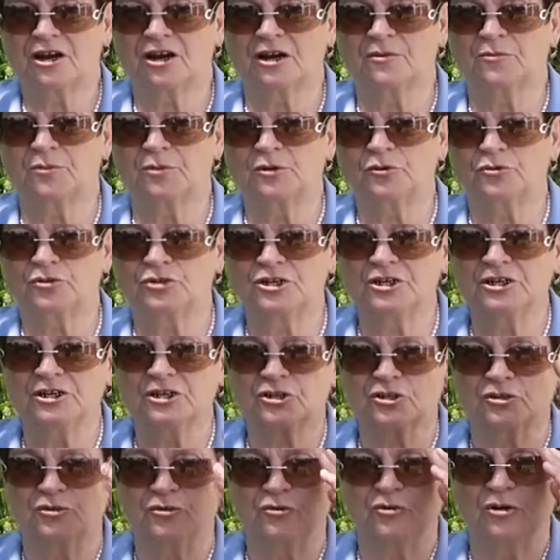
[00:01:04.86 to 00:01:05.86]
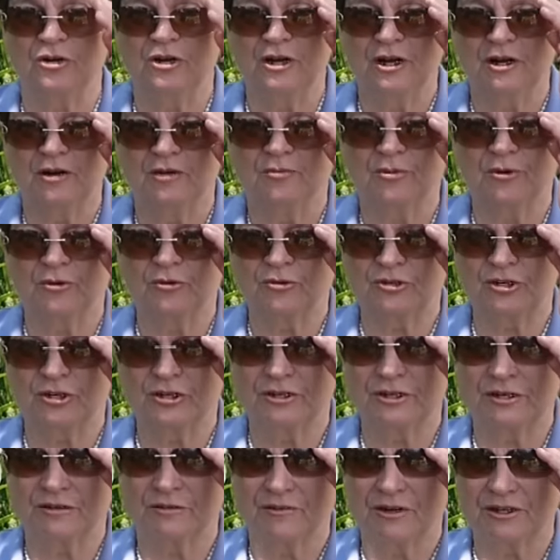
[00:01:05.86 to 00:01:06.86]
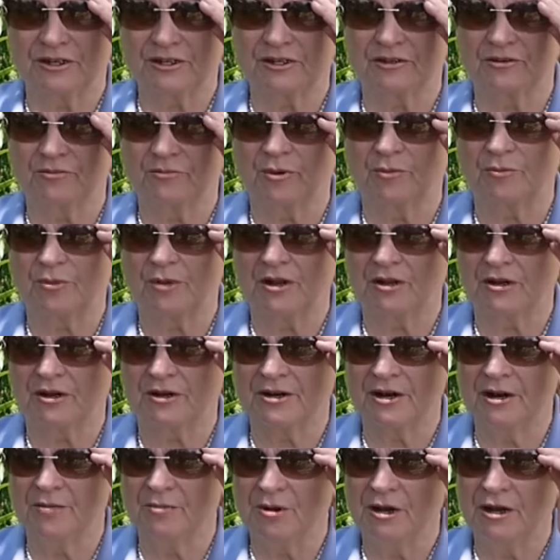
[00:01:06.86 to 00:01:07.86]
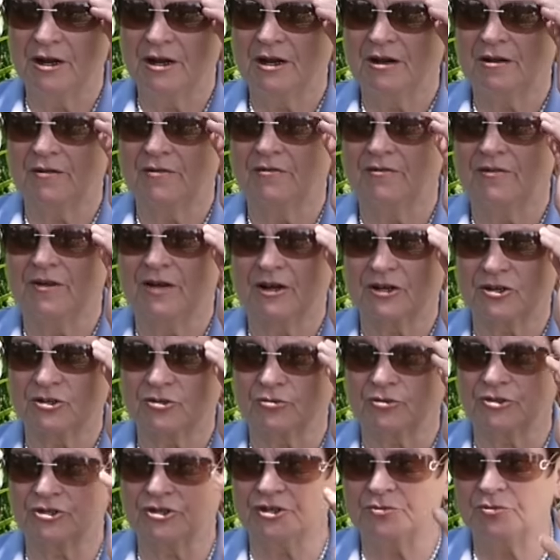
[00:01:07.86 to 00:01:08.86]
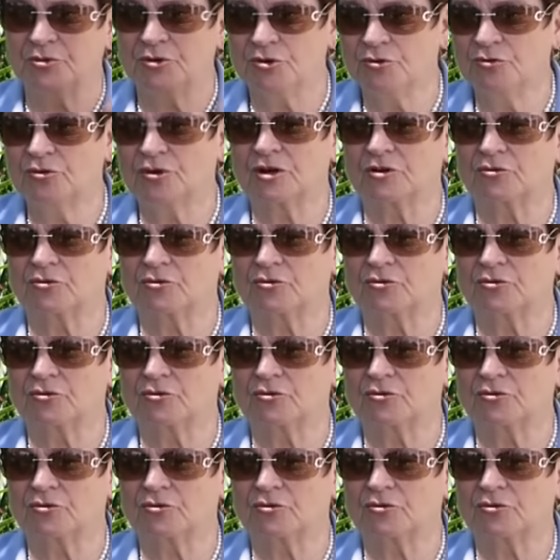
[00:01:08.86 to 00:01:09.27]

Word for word: Как получилось, что он получился у нас, попал к нам, в нашу семью.